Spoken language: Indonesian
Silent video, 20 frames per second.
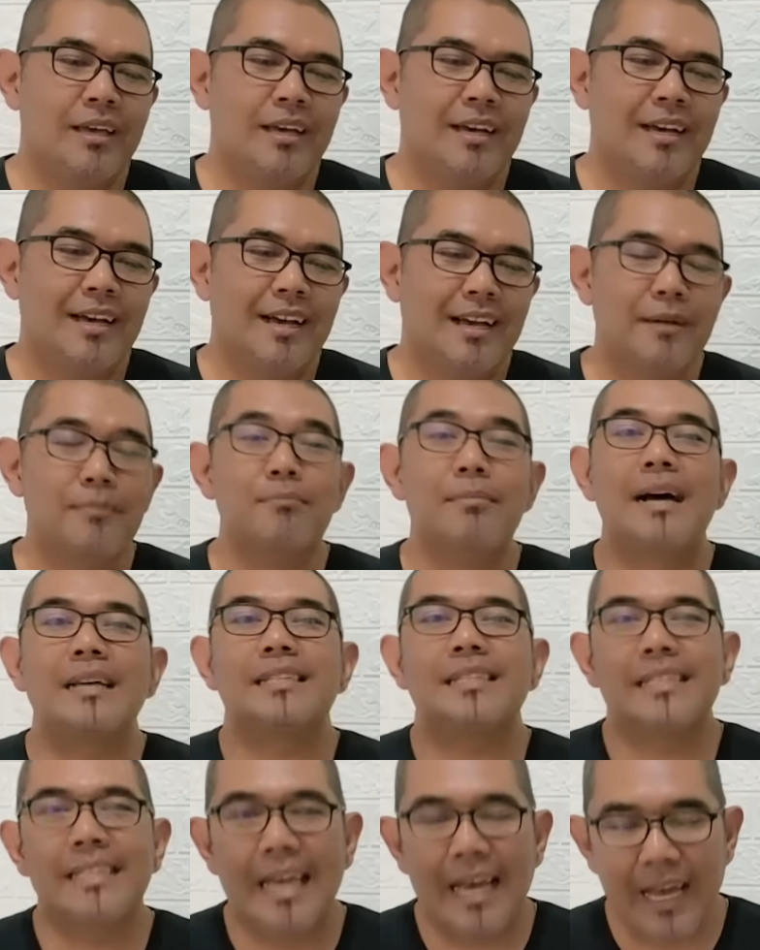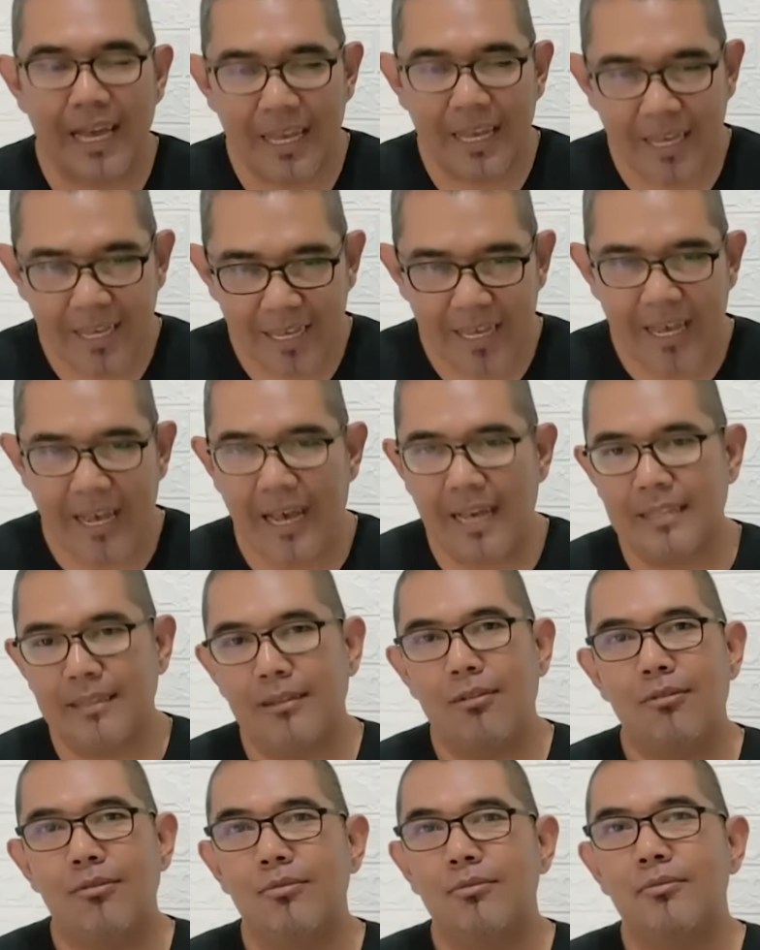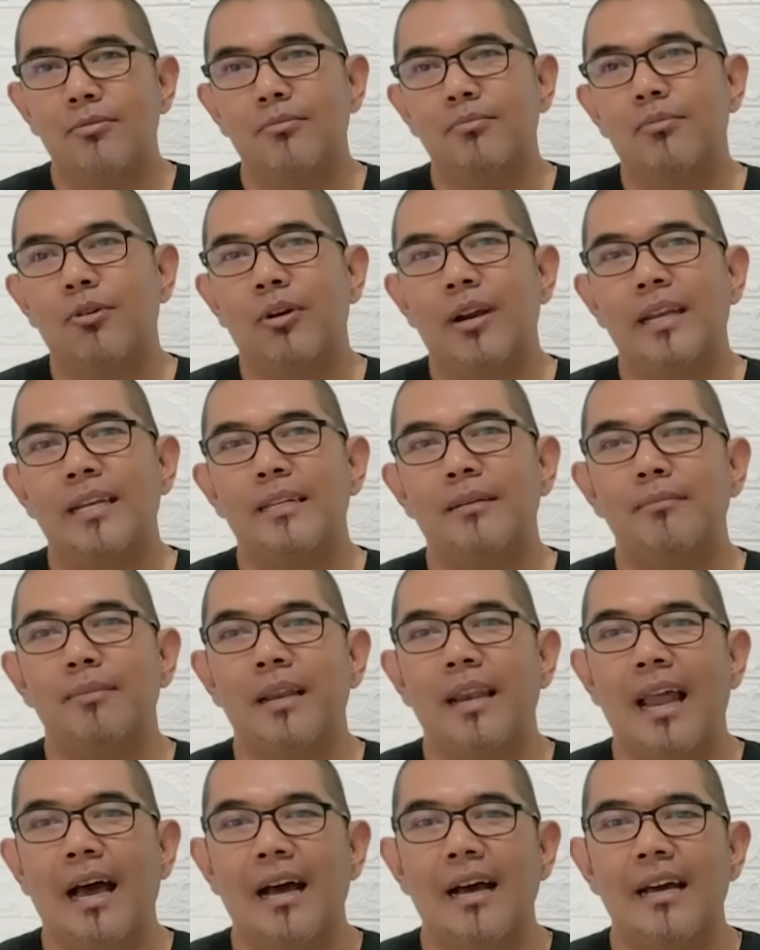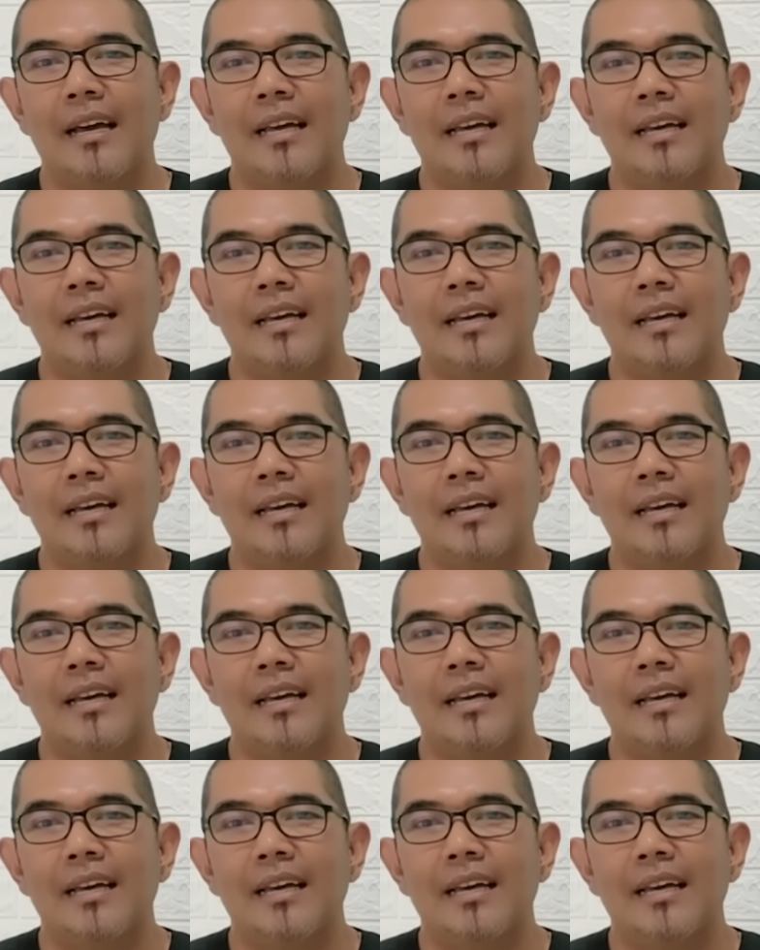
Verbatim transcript: gemasnya, atau boleh dibilang